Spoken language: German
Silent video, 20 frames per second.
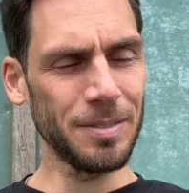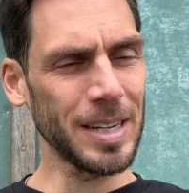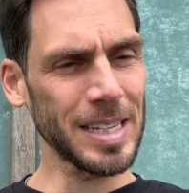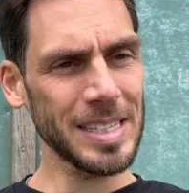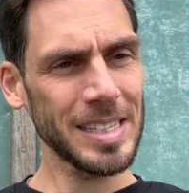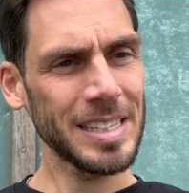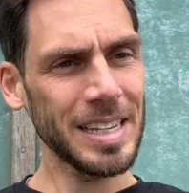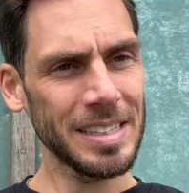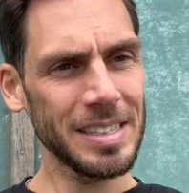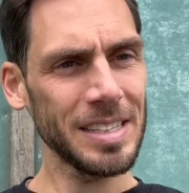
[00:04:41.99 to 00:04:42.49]

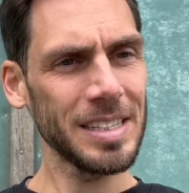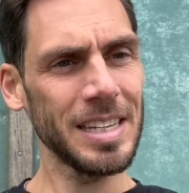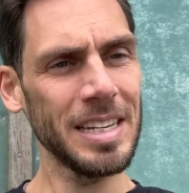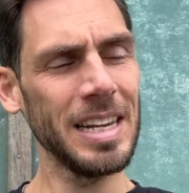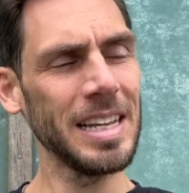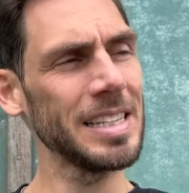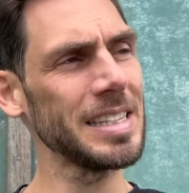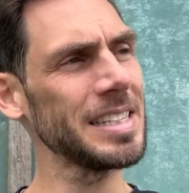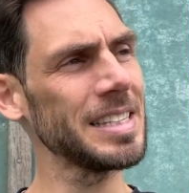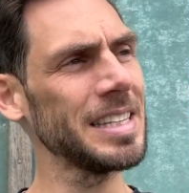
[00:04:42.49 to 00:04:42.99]
was jetzt die
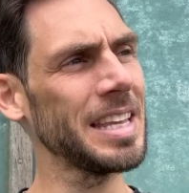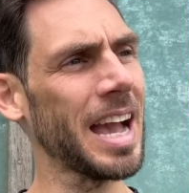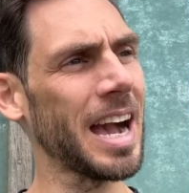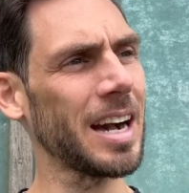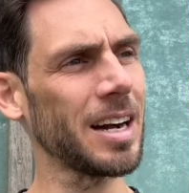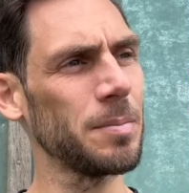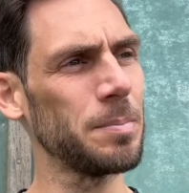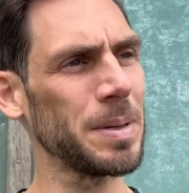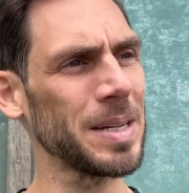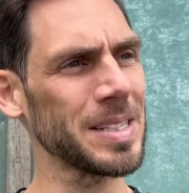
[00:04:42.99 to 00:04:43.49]
letzten
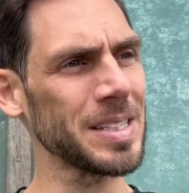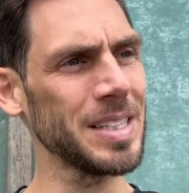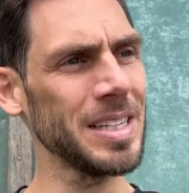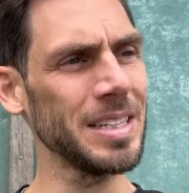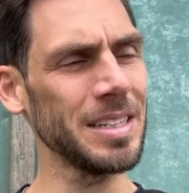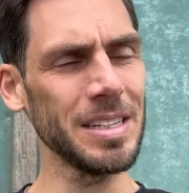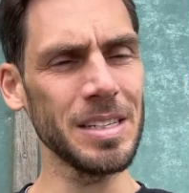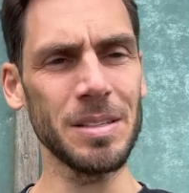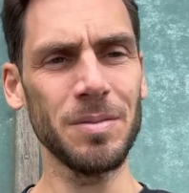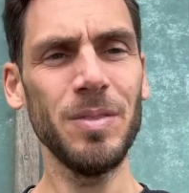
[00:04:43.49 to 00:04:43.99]
Jahre
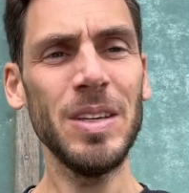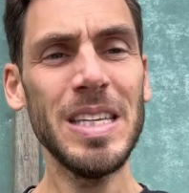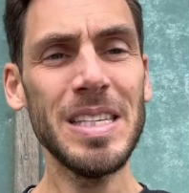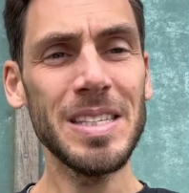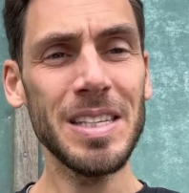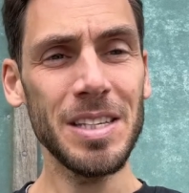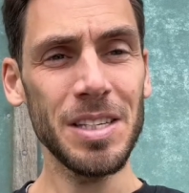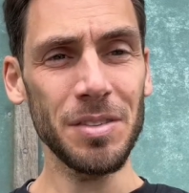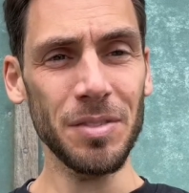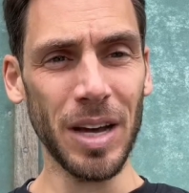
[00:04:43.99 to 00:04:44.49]
passiert ist, wie
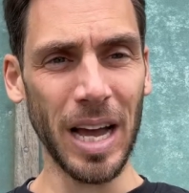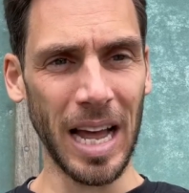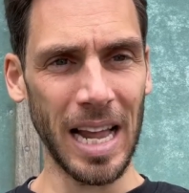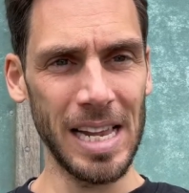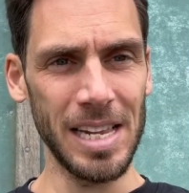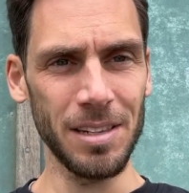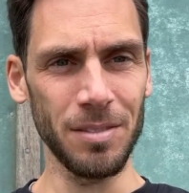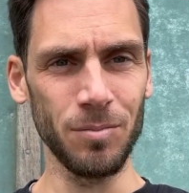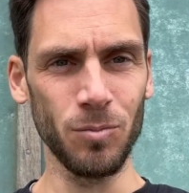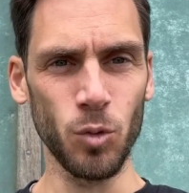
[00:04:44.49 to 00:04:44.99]
sich
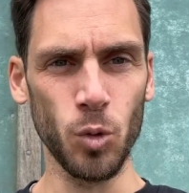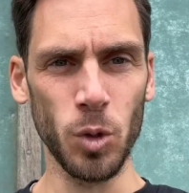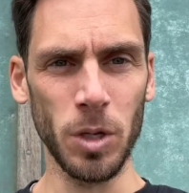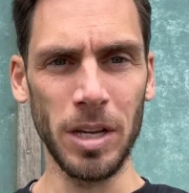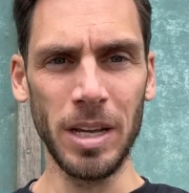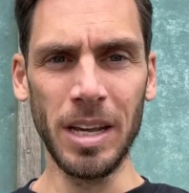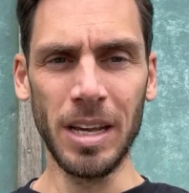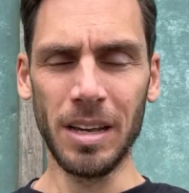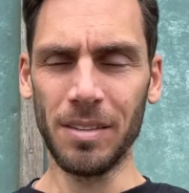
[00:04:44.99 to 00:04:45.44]
verhalten wurde,